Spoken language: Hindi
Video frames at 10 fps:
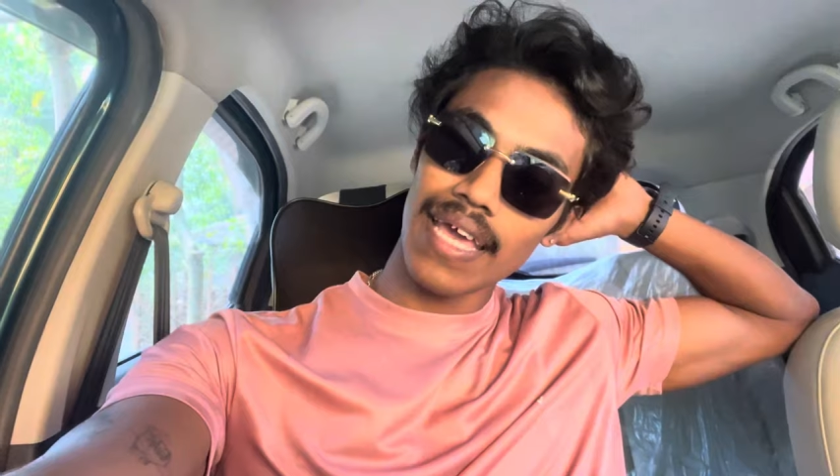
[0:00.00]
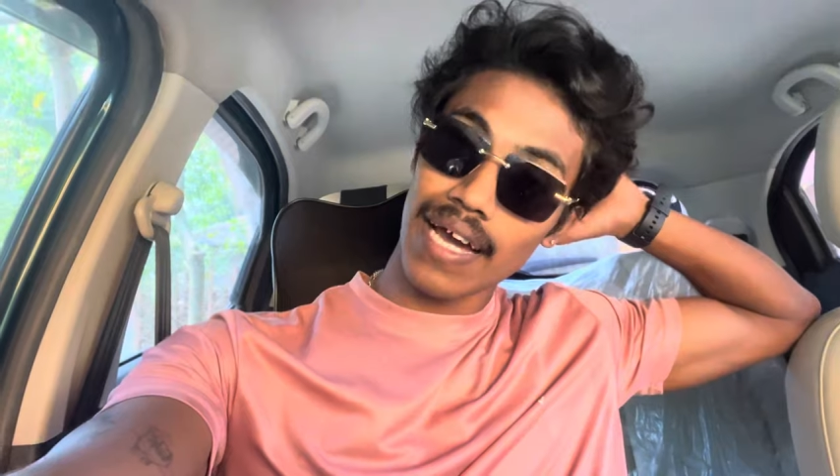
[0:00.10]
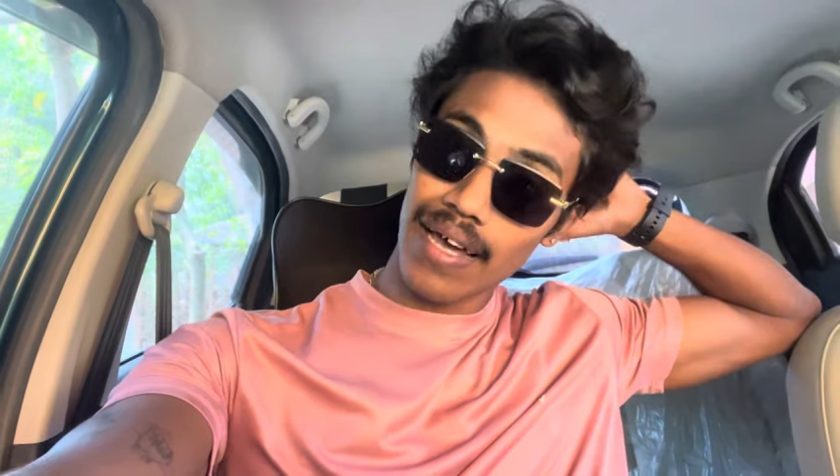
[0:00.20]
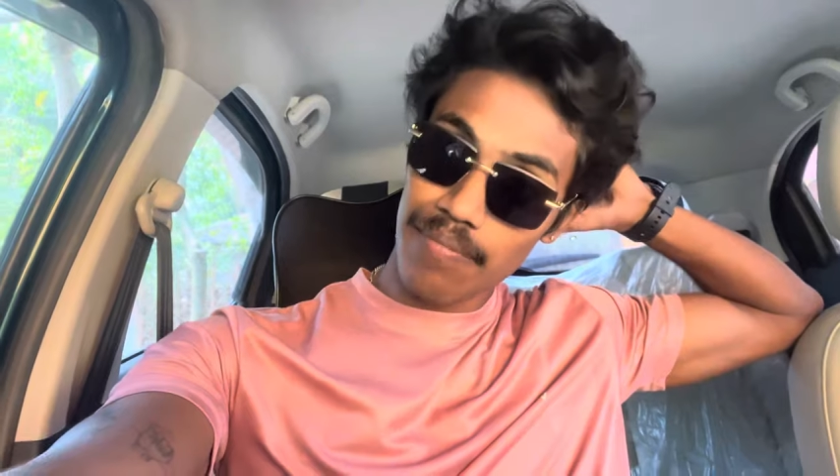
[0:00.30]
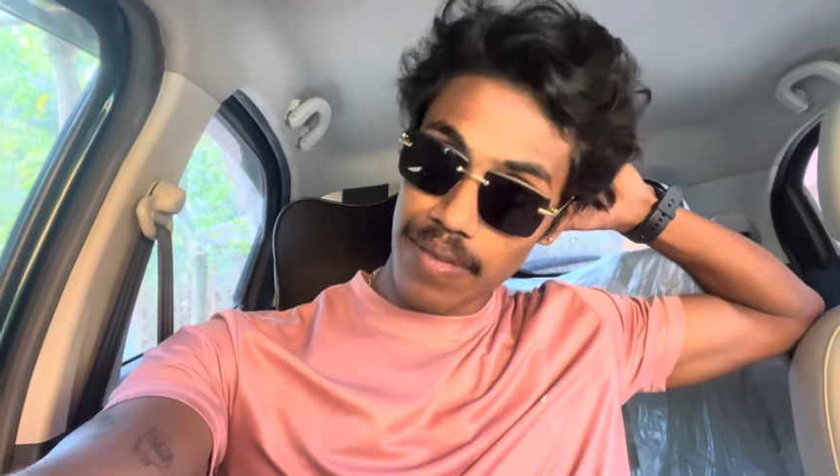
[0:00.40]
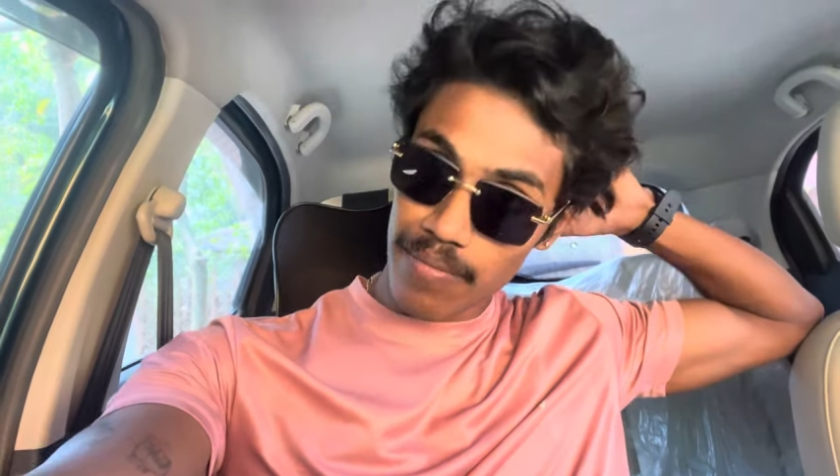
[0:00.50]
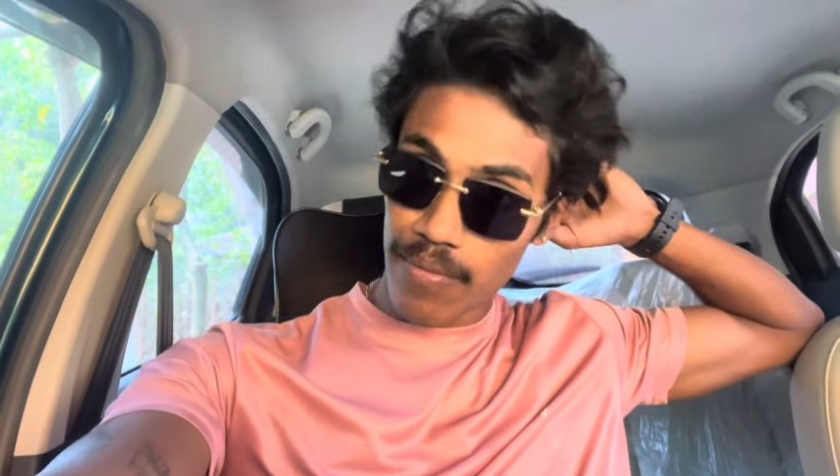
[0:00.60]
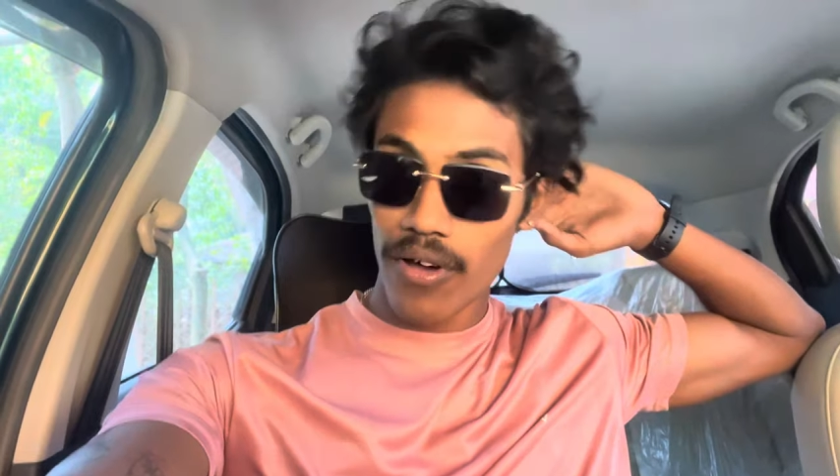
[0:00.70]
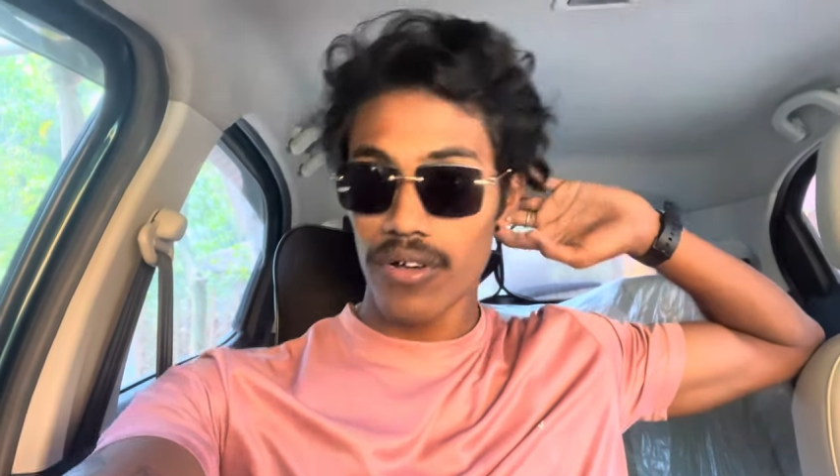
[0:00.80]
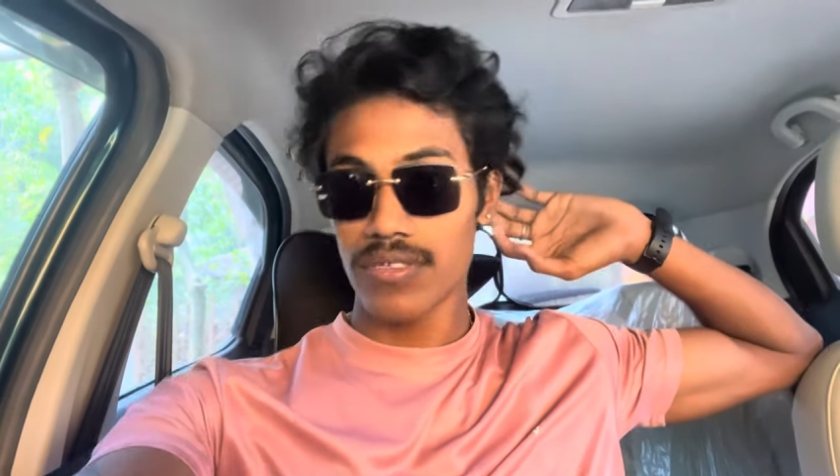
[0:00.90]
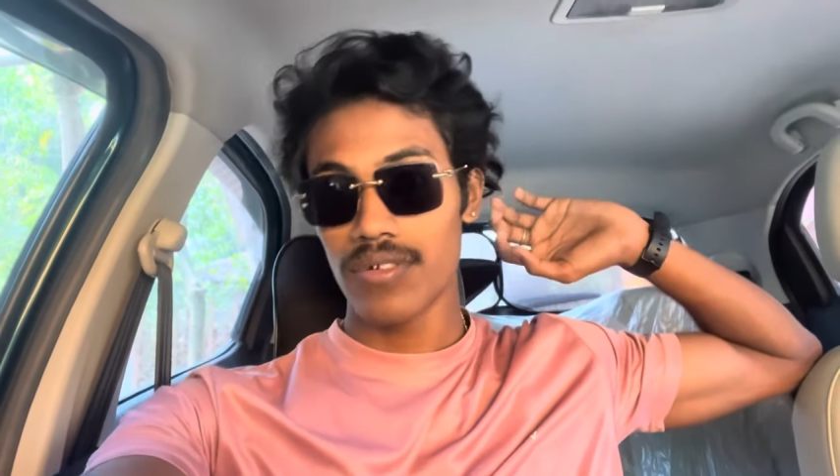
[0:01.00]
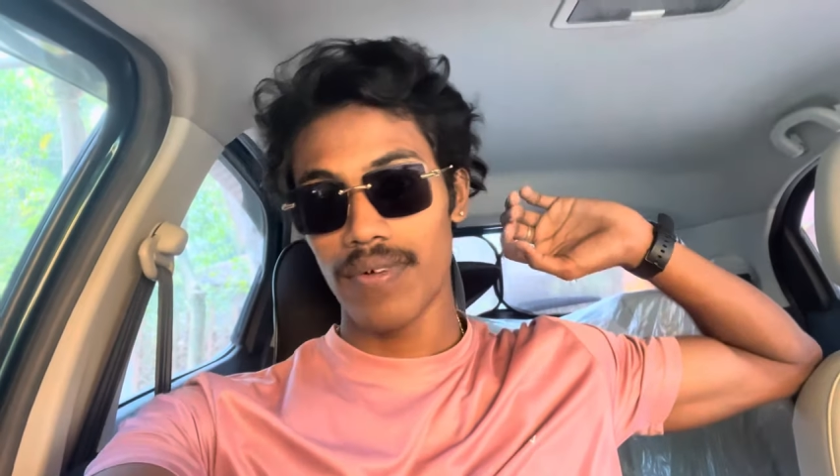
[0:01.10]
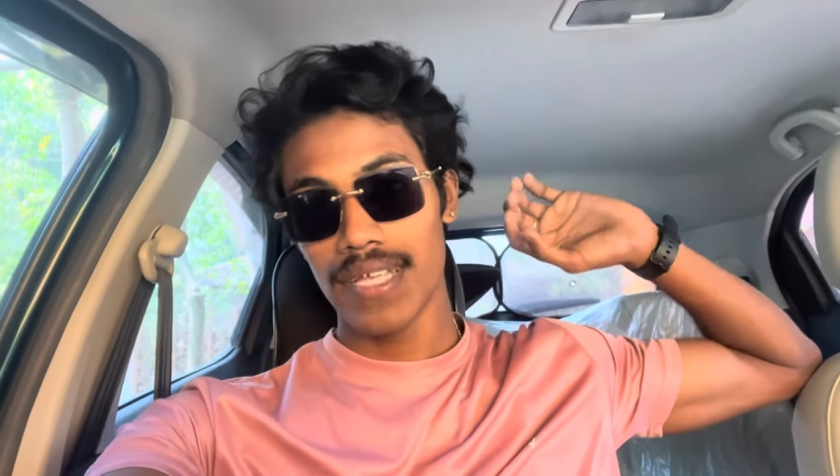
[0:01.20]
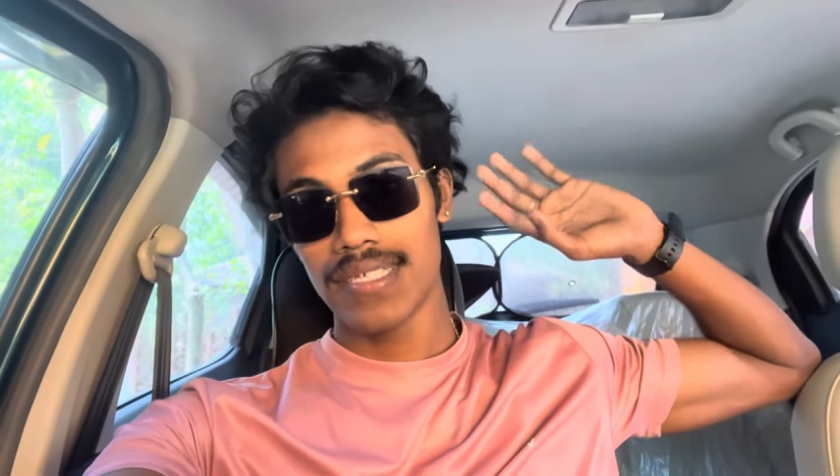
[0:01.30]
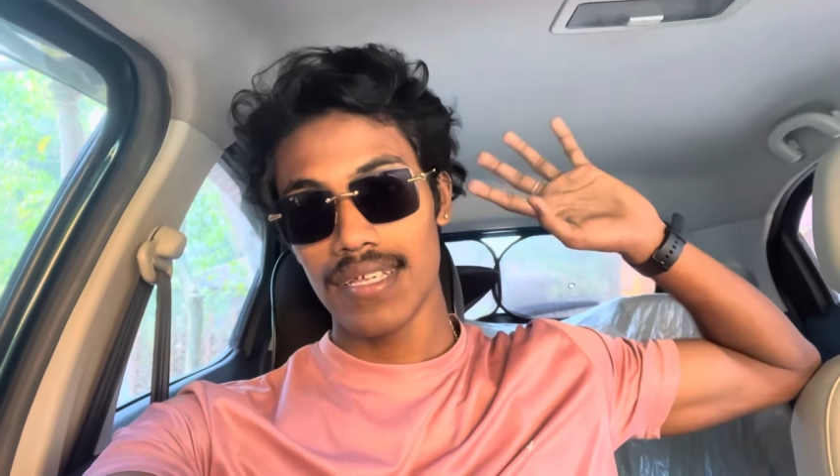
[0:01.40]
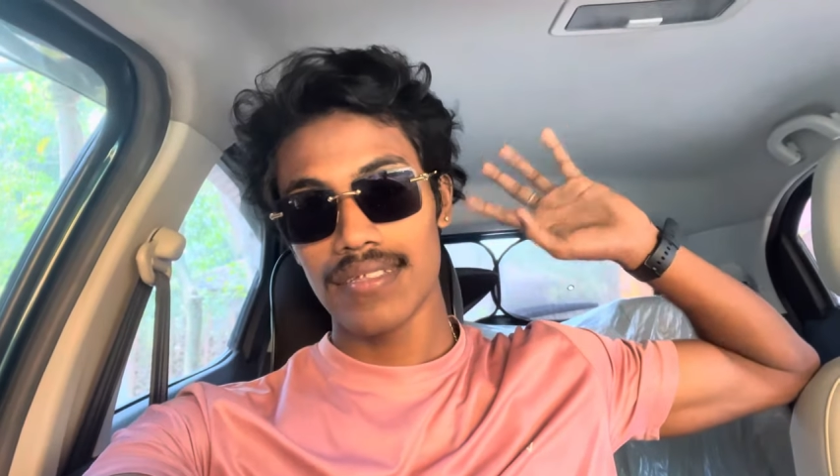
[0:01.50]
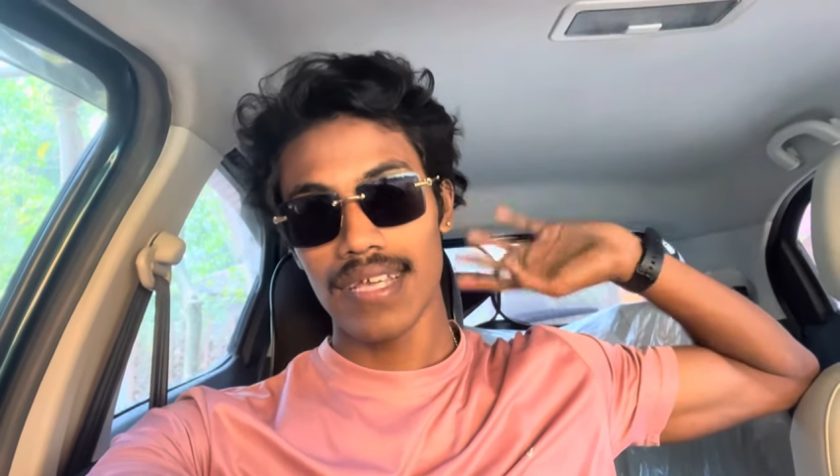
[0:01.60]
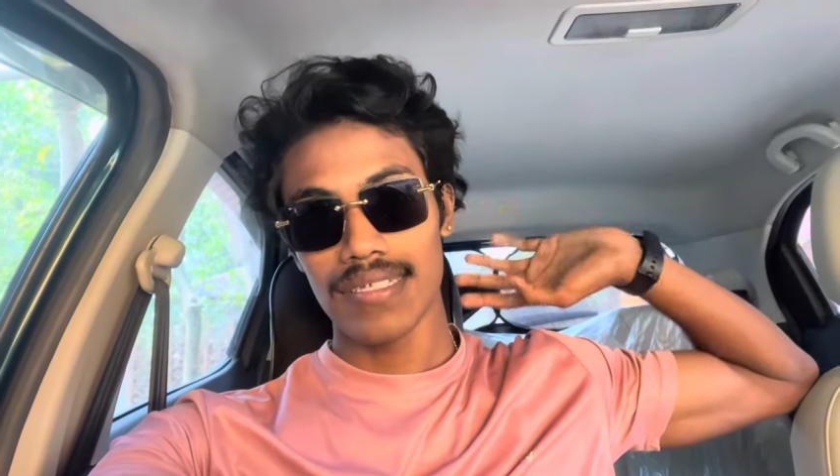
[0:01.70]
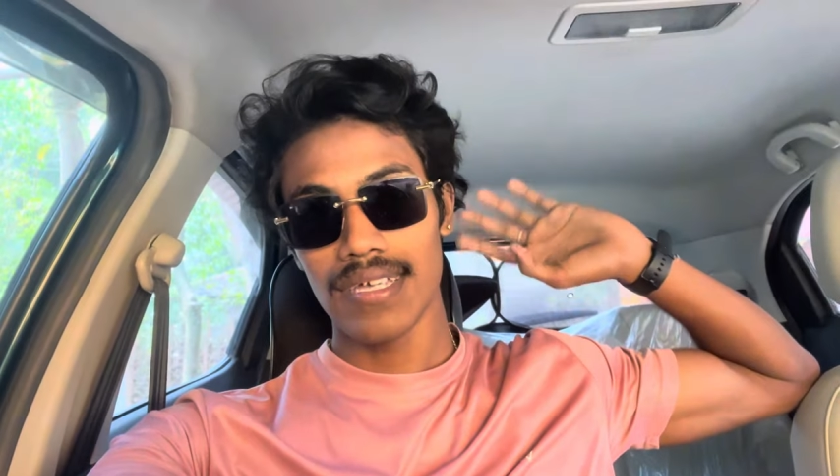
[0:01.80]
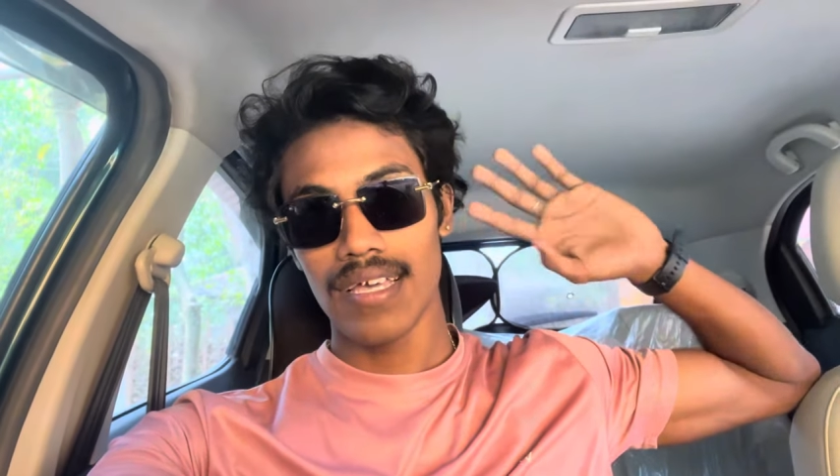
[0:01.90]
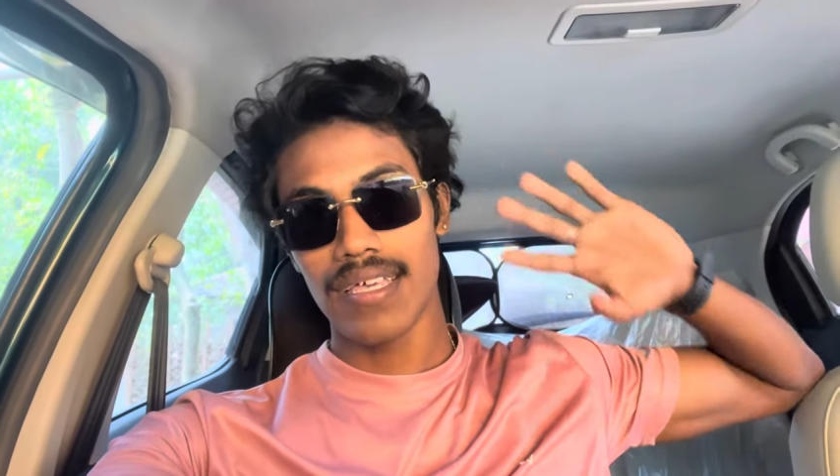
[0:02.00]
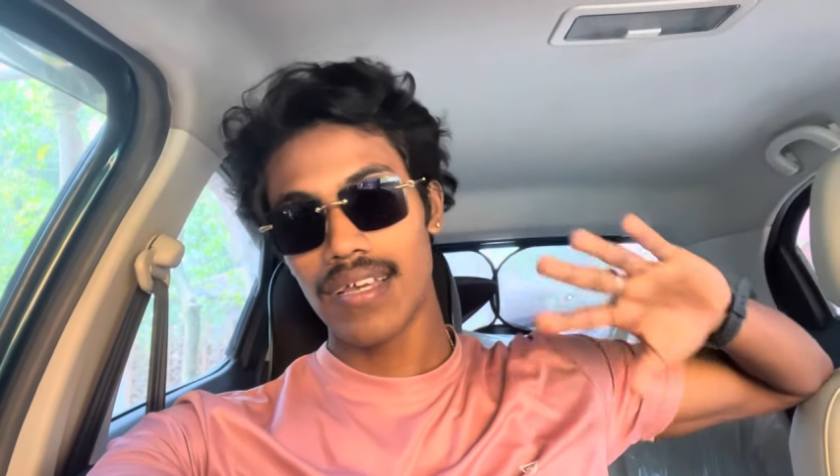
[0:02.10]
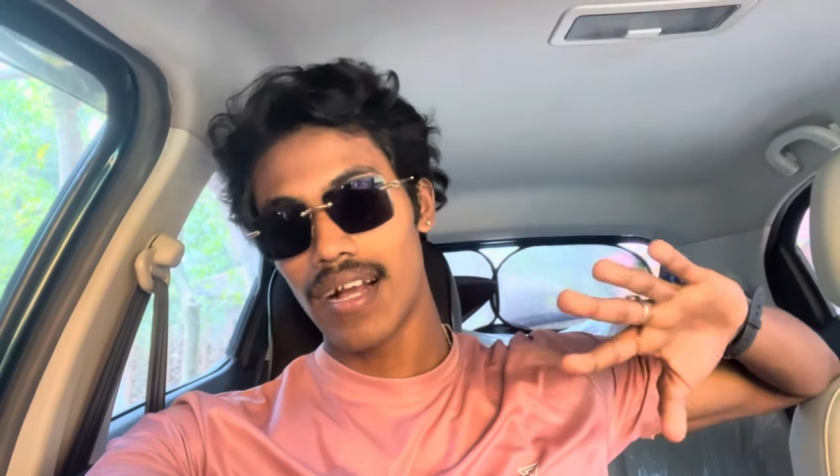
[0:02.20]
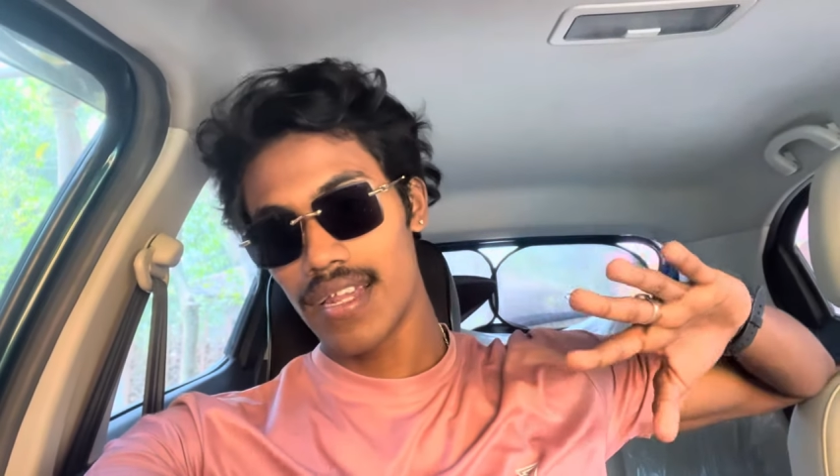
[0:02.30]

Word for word: ए आर पी ब्लॉग्स तो भाई सीन्स ऐसा है कि